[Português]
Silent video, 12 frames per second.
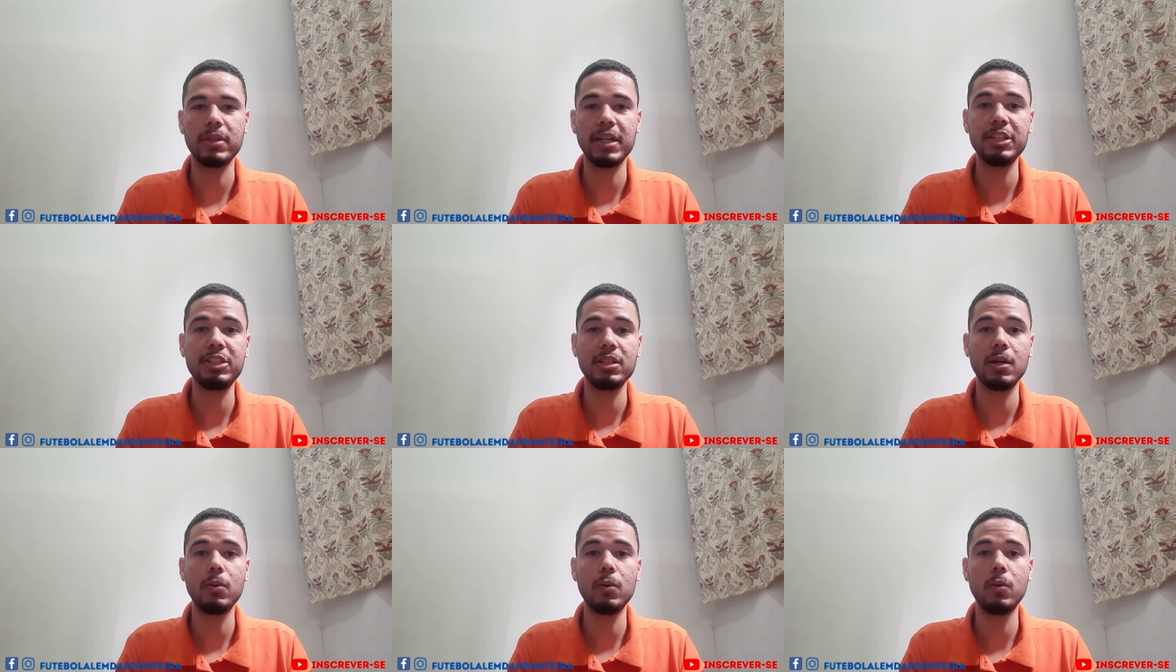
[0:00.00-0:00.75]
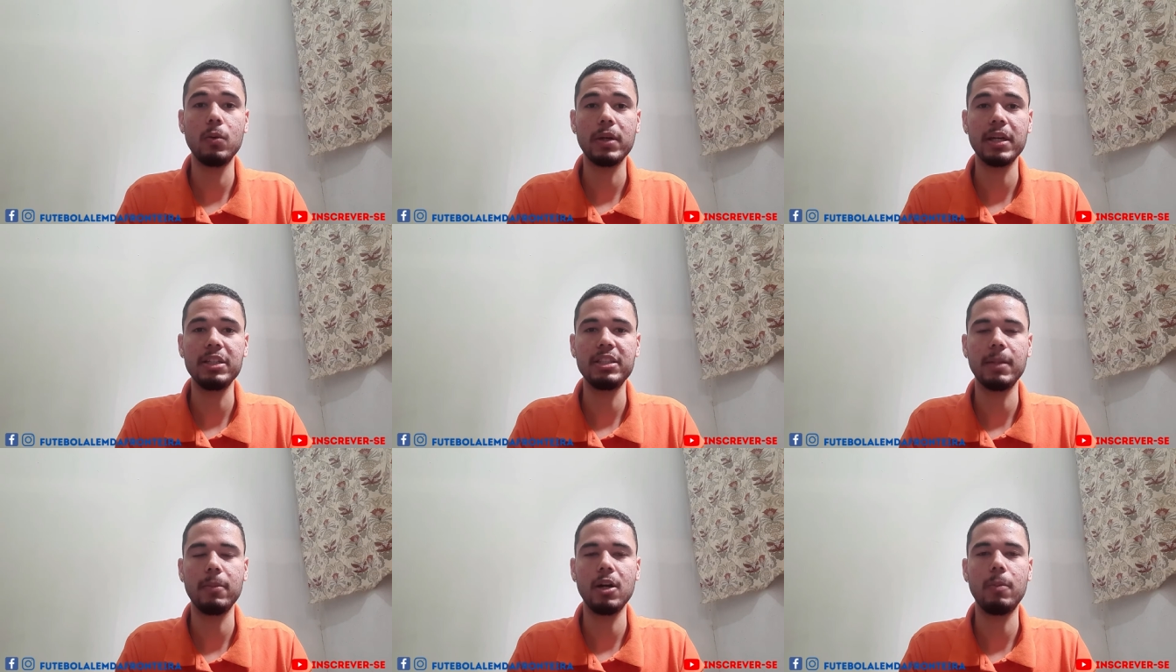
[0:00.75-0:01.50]
Quem tinha, o, quem
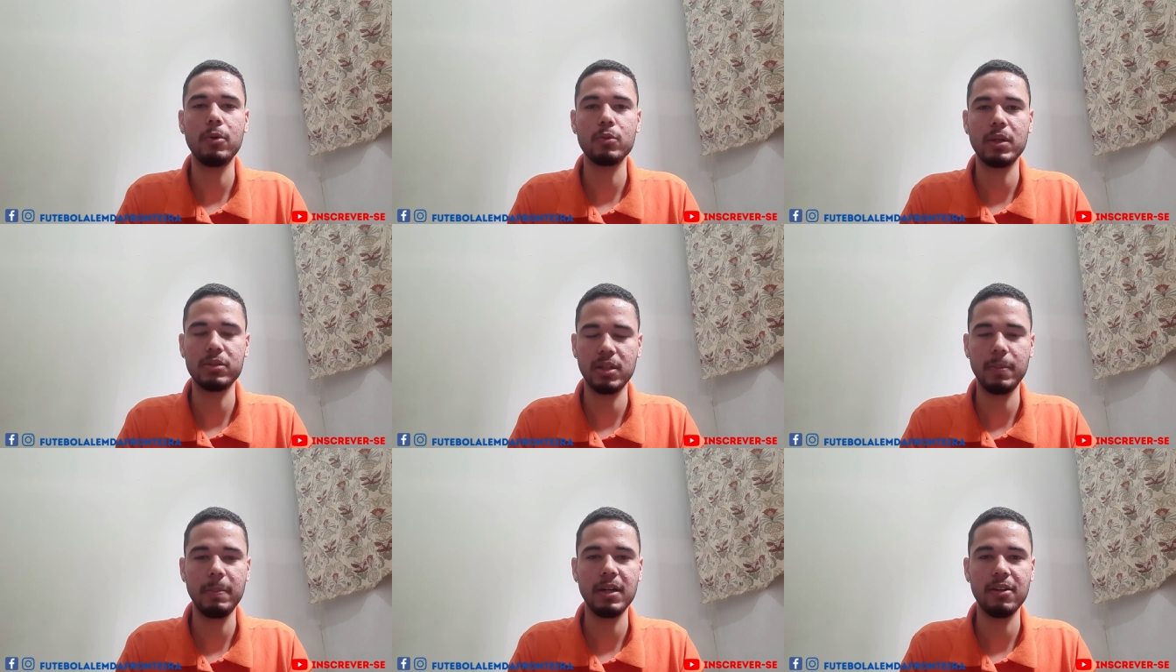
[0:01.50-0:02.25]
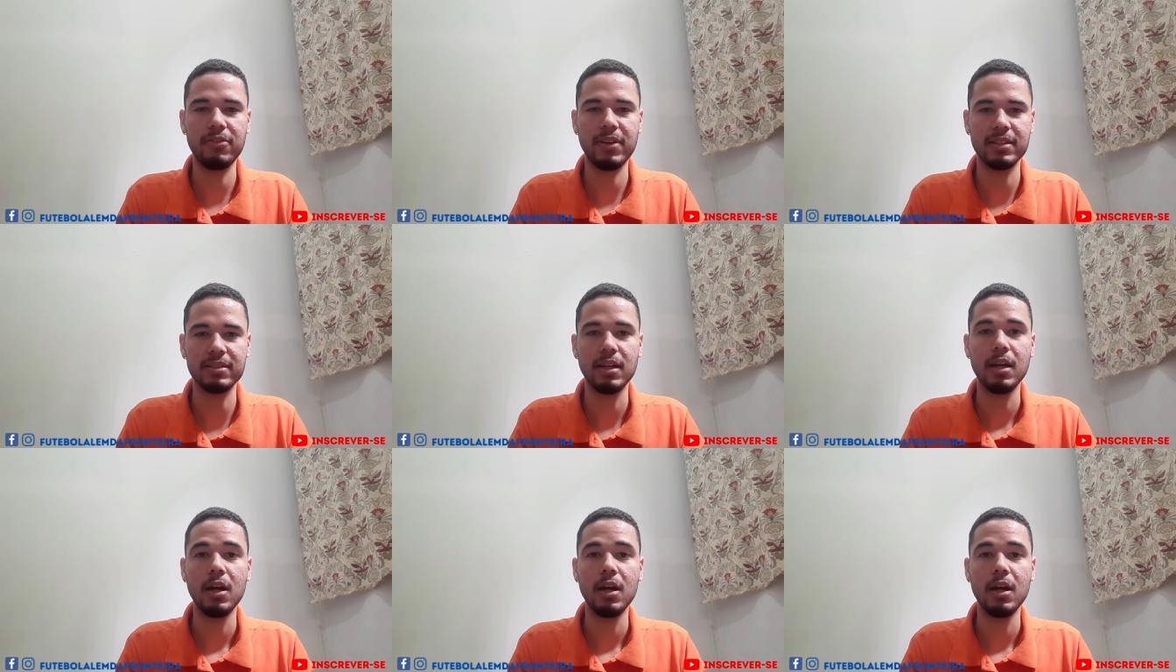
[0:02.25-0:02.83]
tinha melhor pontuação na primeira fase?